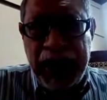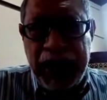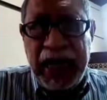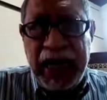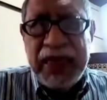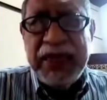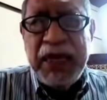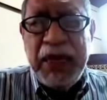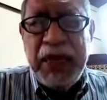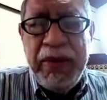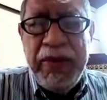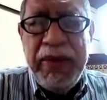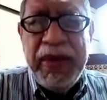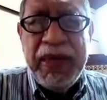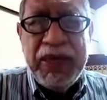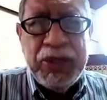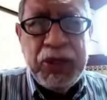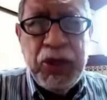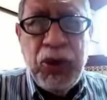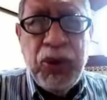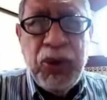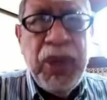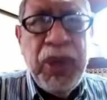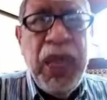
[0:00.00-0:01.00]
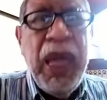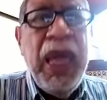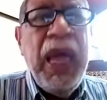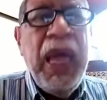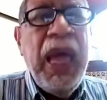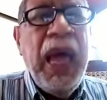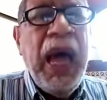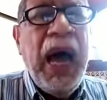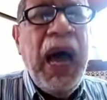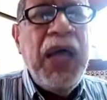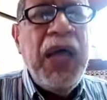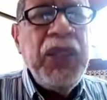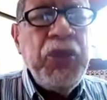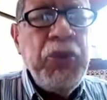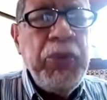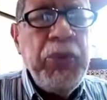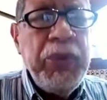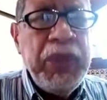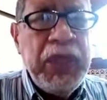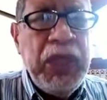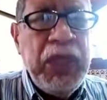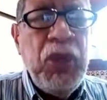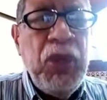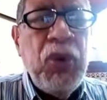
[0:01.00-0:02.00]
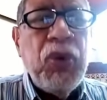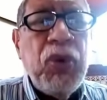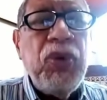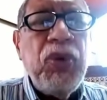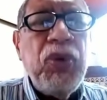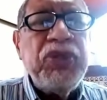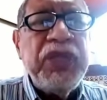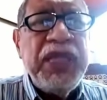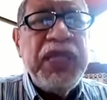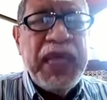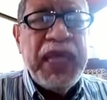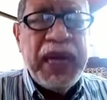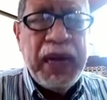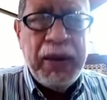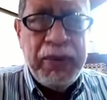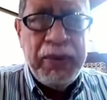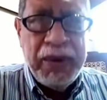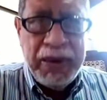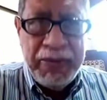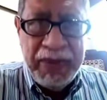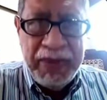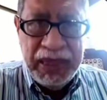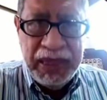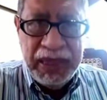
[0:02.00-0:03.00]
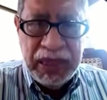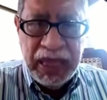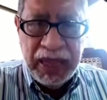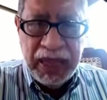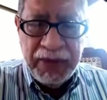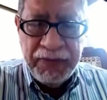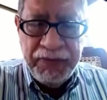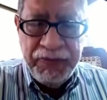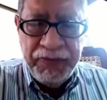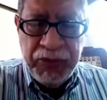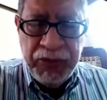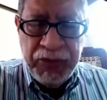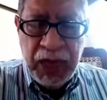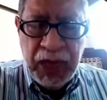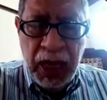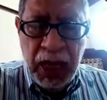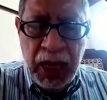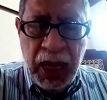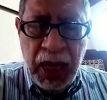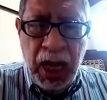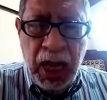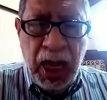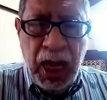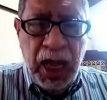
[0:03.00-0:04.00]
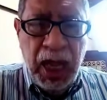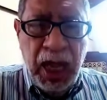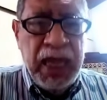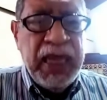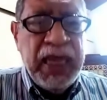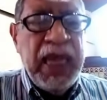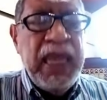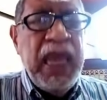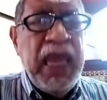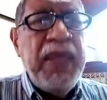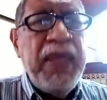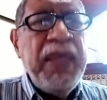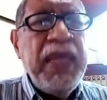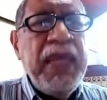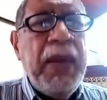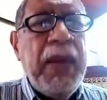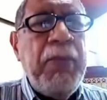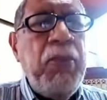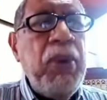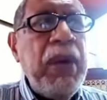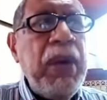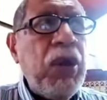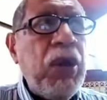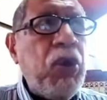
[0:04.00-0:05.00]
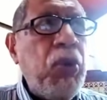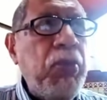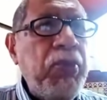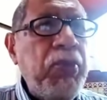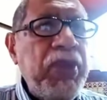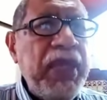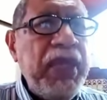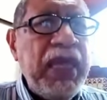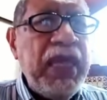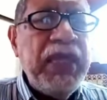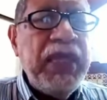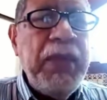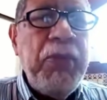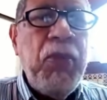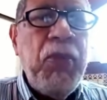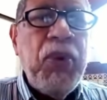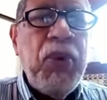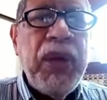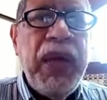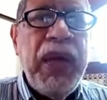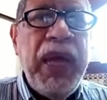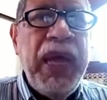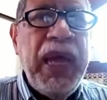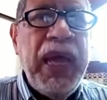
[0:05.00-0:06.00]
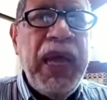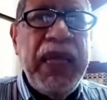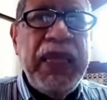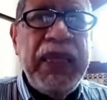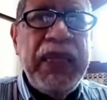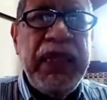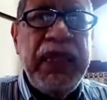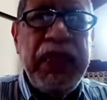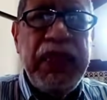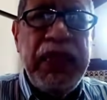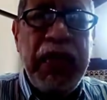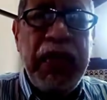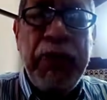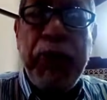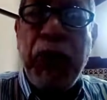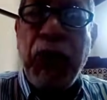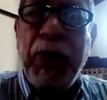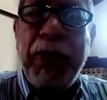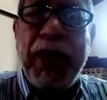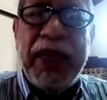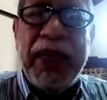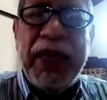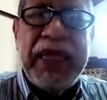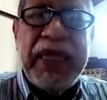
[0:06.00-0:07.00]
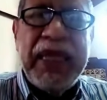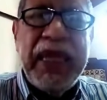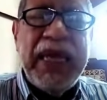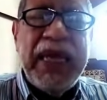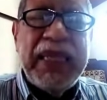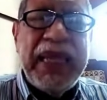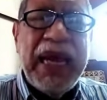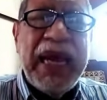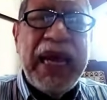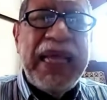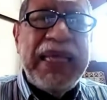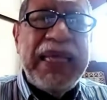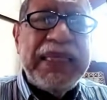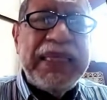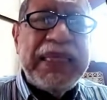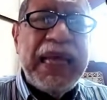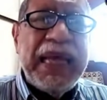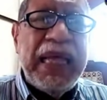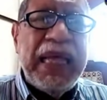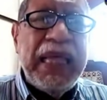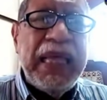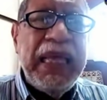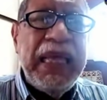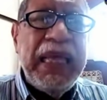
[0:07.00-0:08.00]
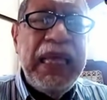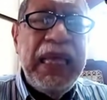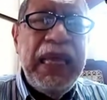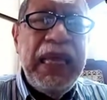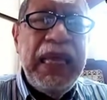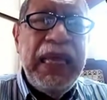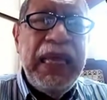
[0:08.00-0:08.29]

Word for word: en la celebración ha disminuido considerablemente y que ya, digamos, la comunidad eh, diplomática está cansada